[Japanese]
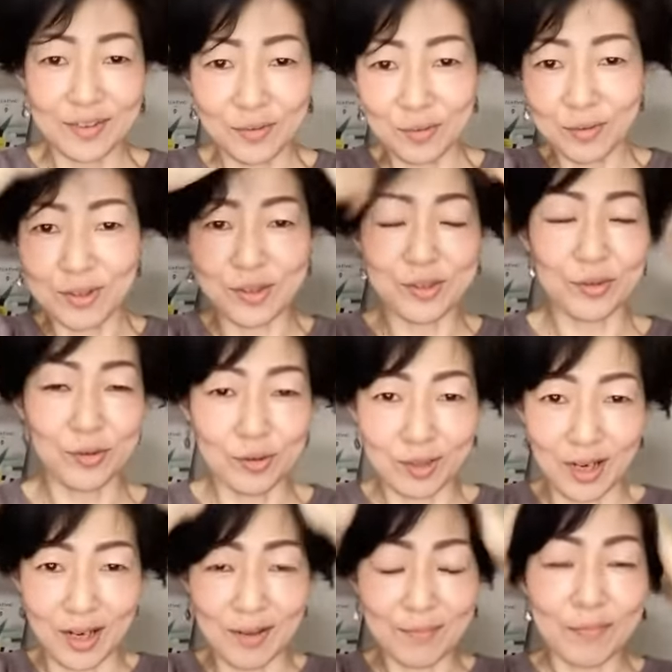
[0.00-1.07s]
どうでしょう
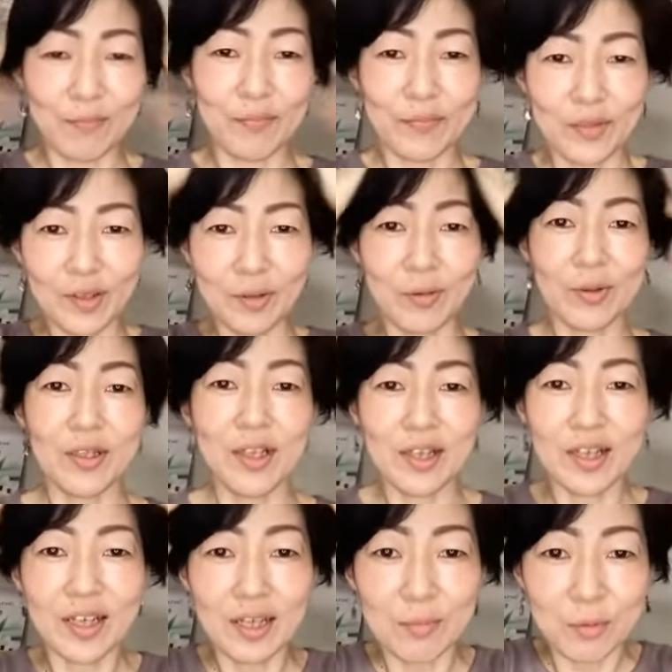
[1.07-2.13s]
かこれだ
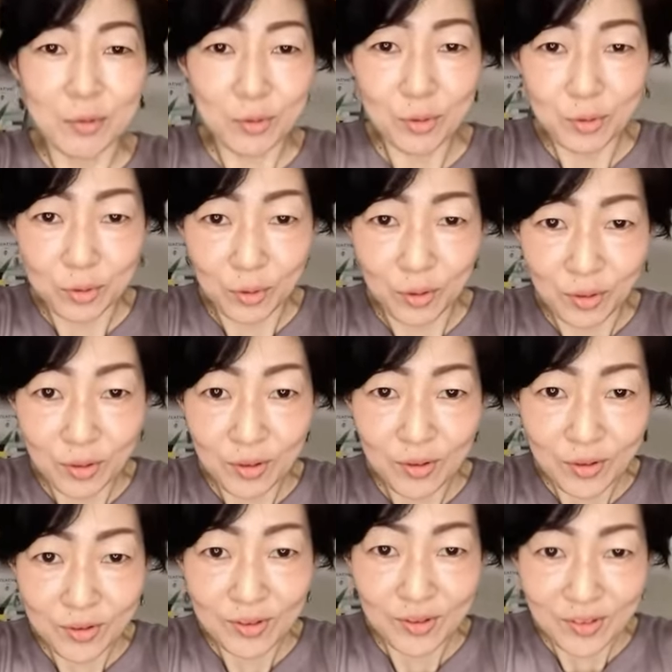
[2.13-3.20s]
けでもちょっと
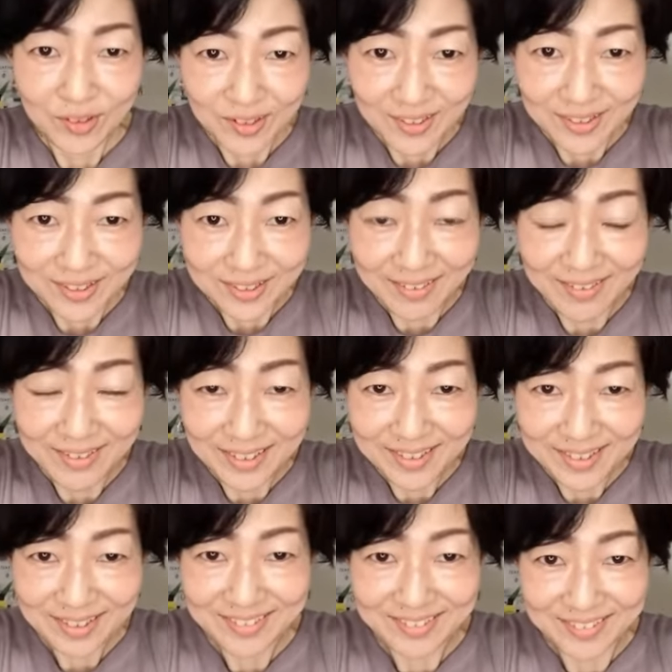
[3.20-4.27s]
柔ら
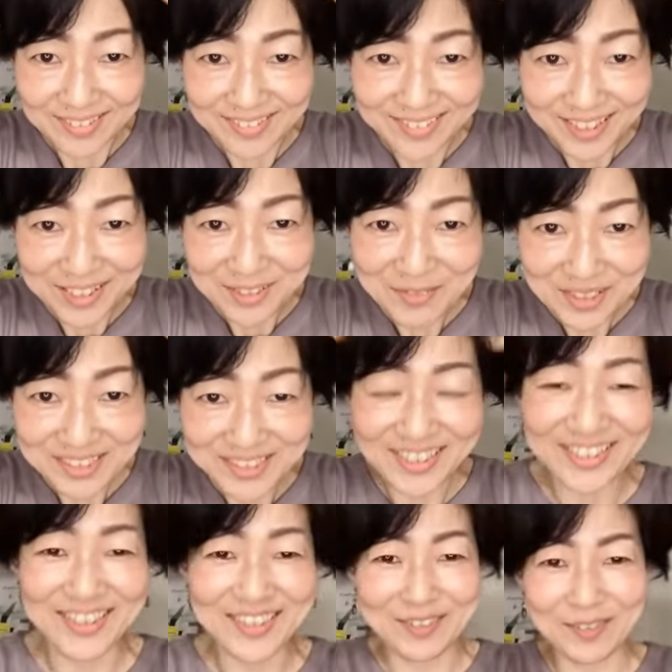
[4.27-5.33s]
かくなりました
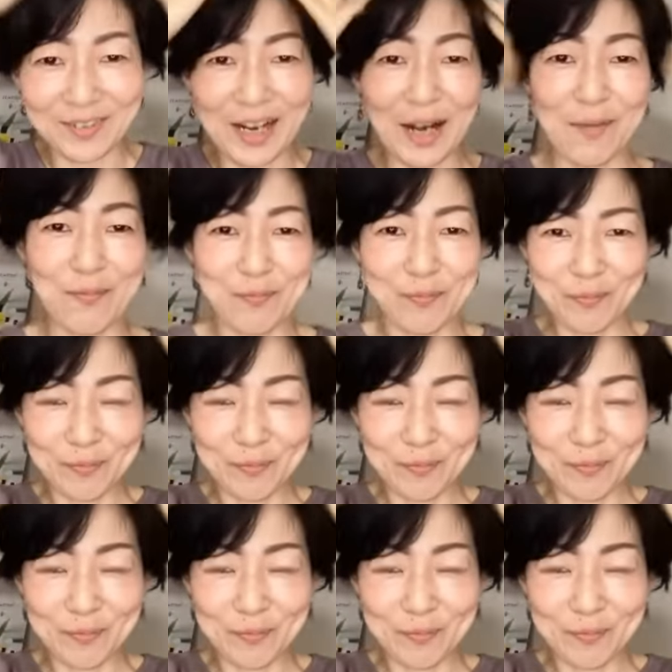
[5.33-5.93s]
でしょうか